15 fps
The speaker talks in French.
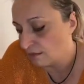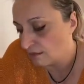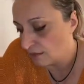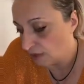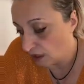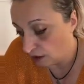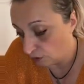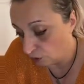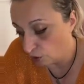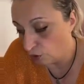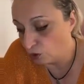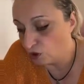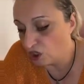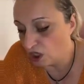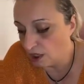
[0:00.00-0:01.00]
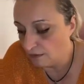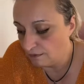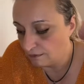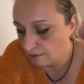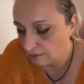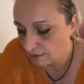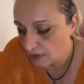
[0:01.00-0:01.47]
il te le dit,
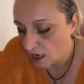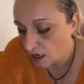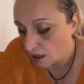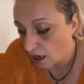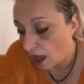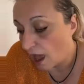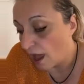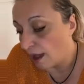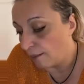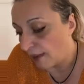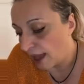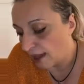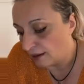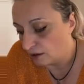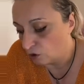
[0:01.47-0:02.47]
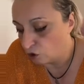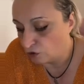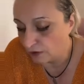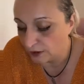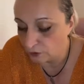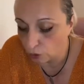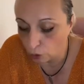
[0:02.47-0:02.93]
ah bah, tu
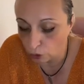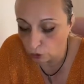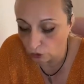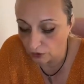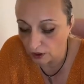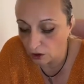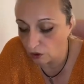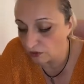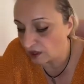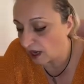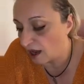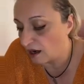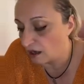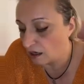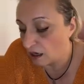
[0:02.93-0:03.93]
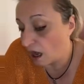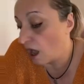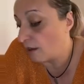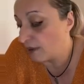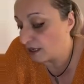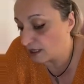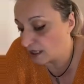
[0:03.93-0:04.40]
vas te retourner contre elle. Ah
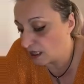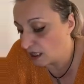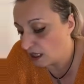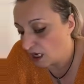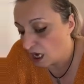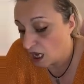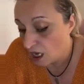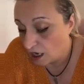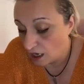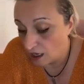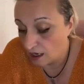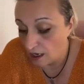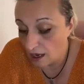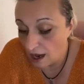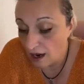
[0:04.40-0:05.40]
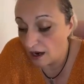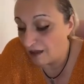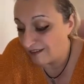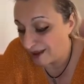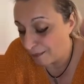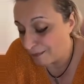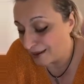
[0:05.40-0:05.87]
bah si. Et elle, elle
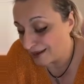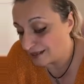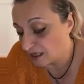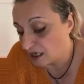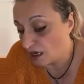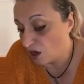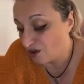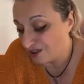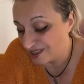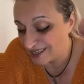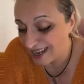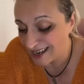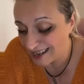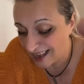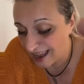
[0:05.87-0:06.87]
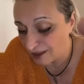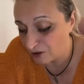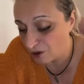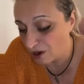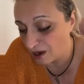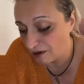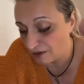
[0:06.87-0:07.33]
va passer un sac quart
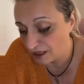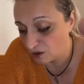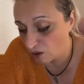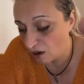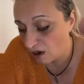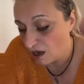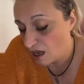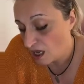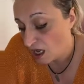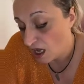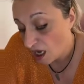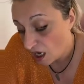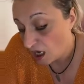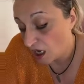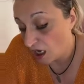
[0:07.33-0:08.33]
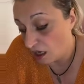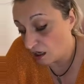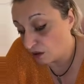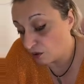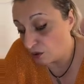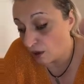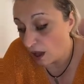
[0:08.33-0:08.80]
d'heure avec toi. Et
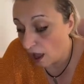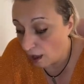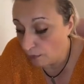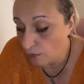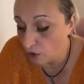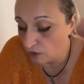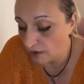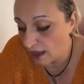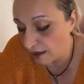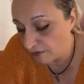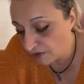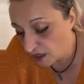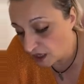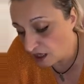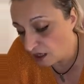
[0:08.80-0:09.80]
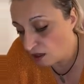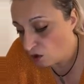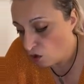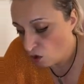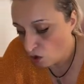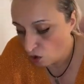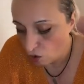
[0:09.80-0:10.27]
que, à mon avis,
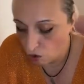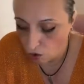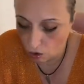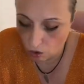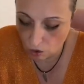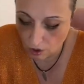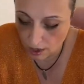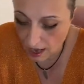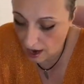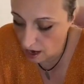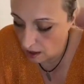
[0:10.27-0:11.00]
euh, elle,